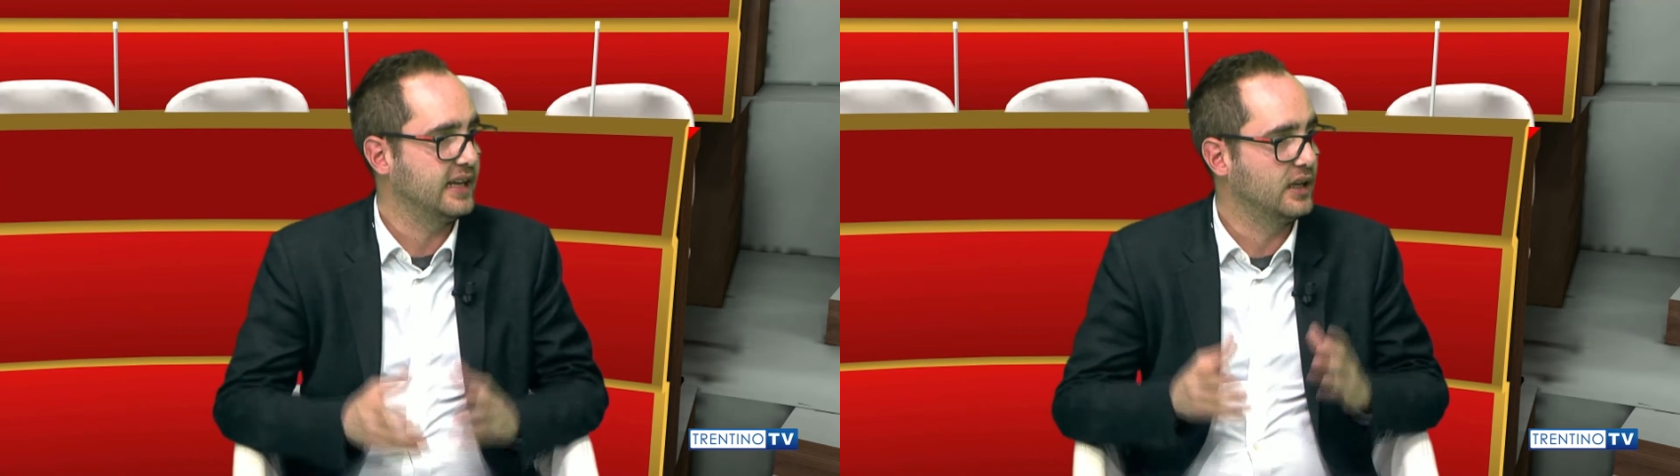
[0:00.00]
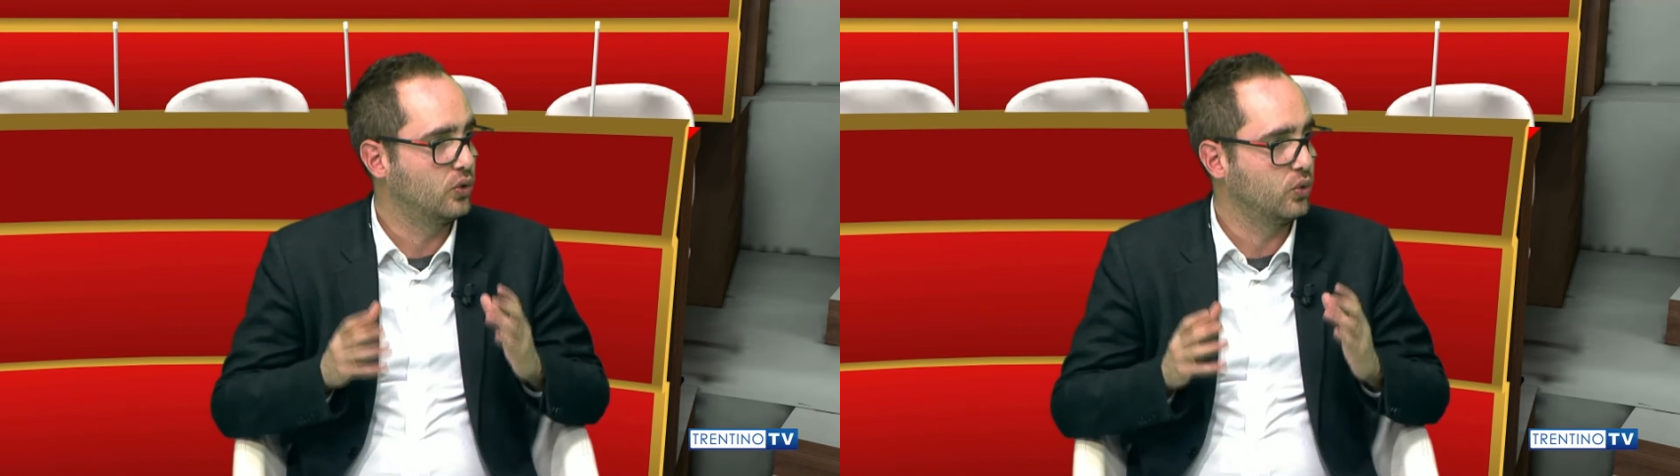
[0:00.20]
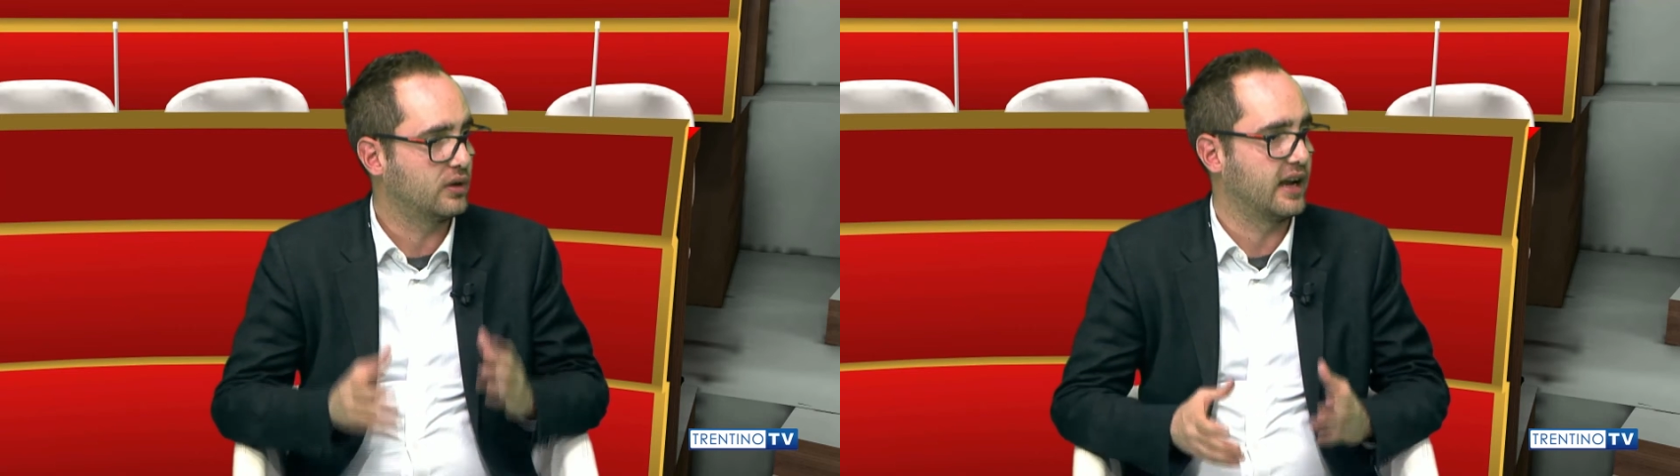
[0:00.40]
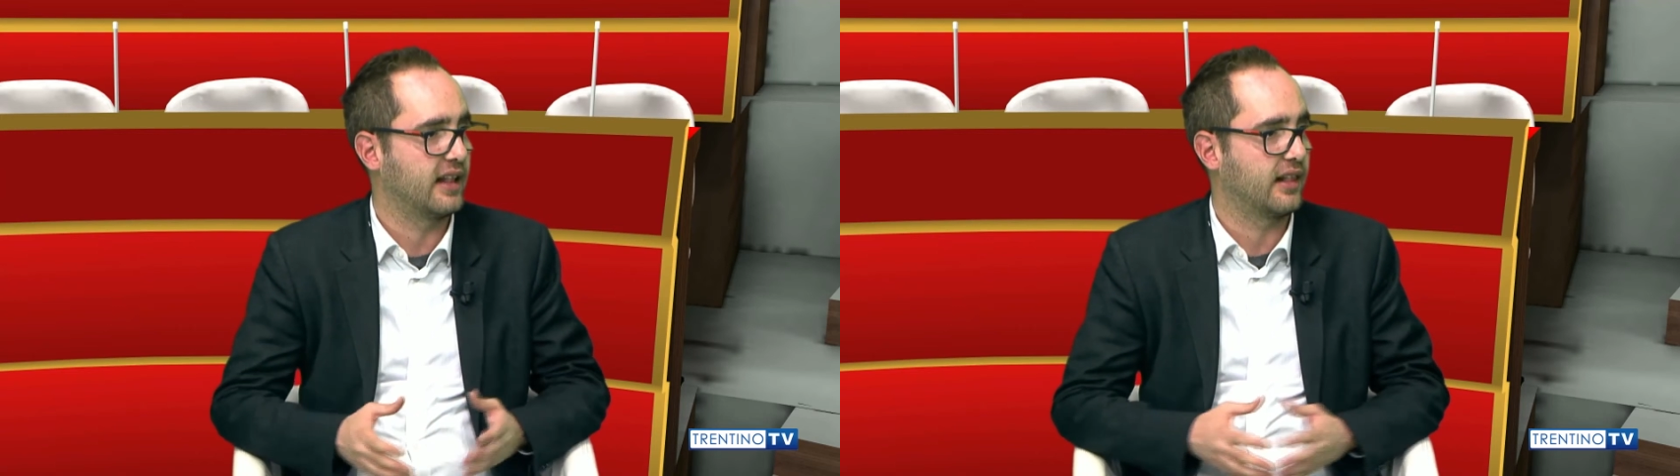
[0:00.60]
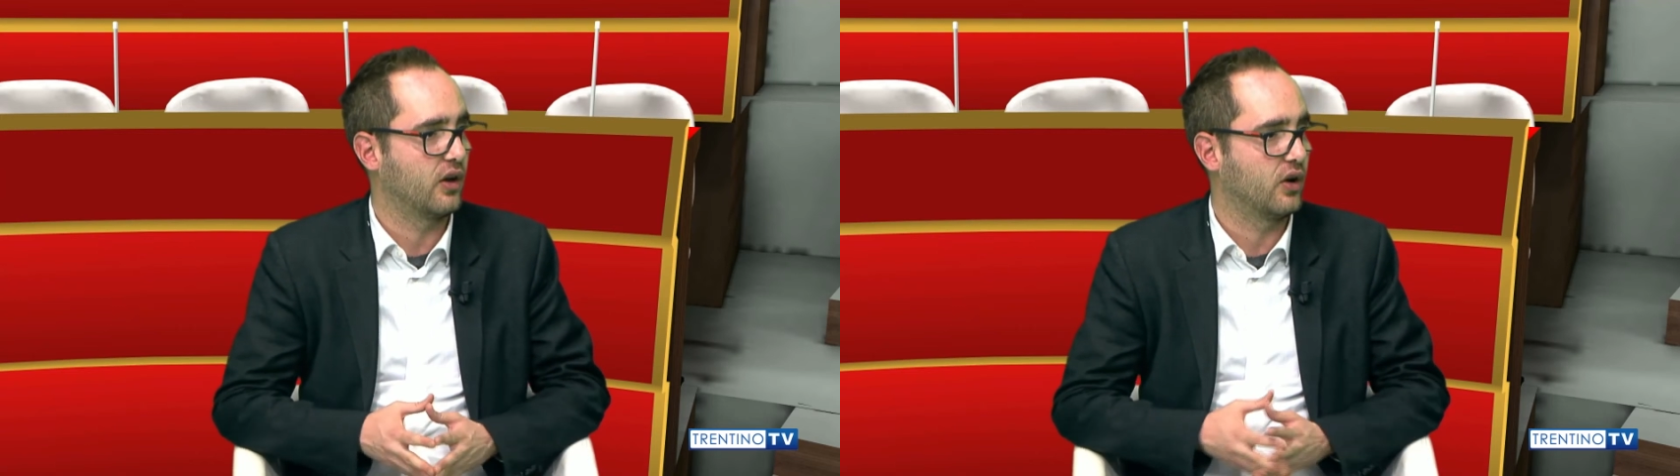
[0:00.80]
in tutte
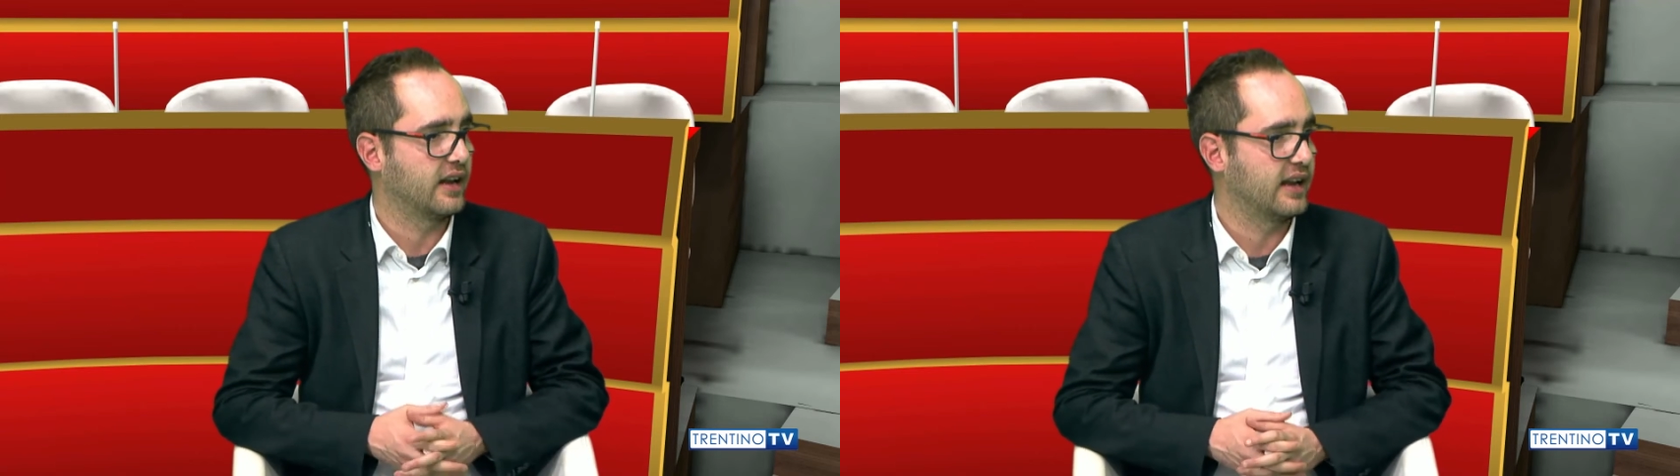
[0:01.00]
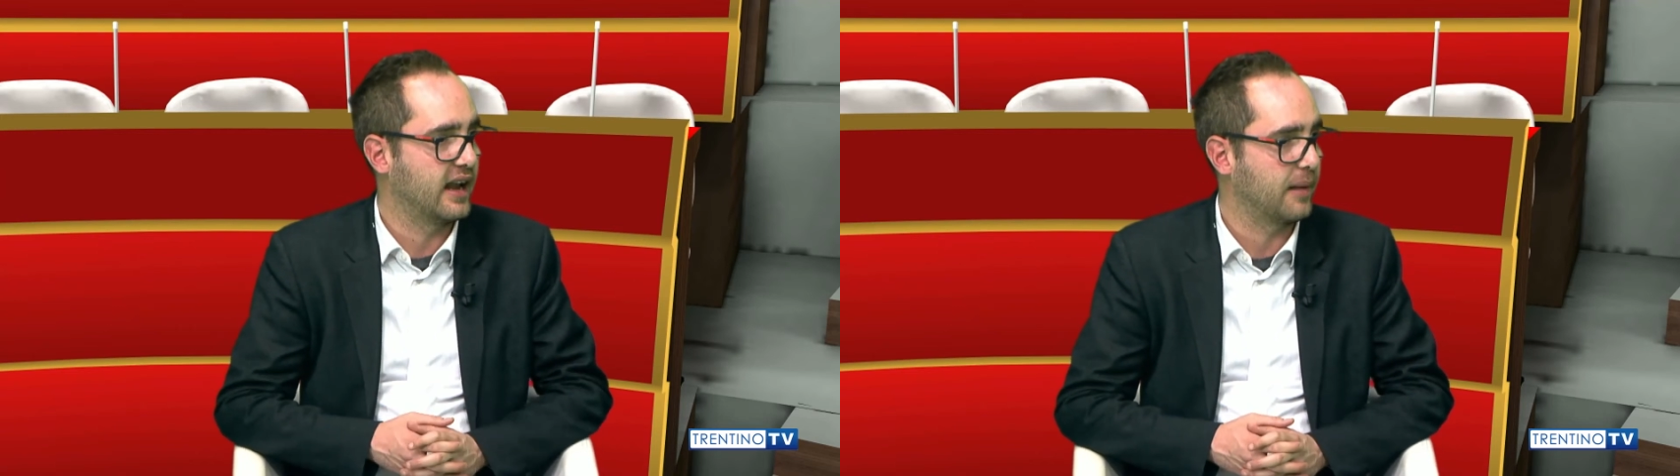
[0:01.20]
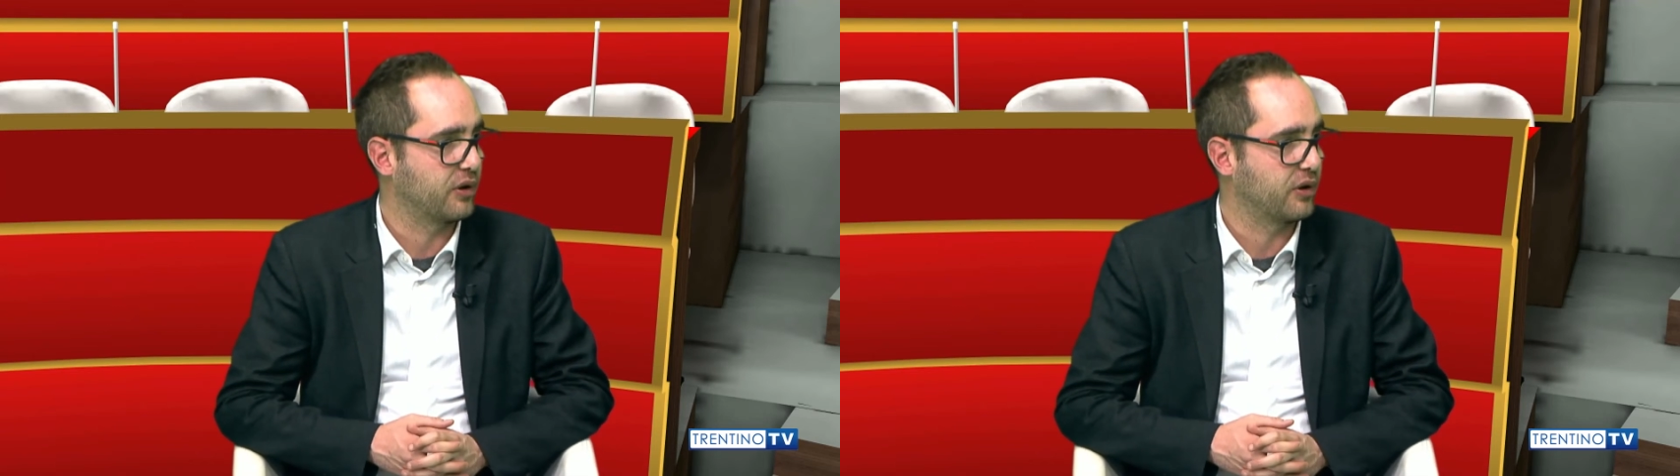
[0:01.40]
le zone della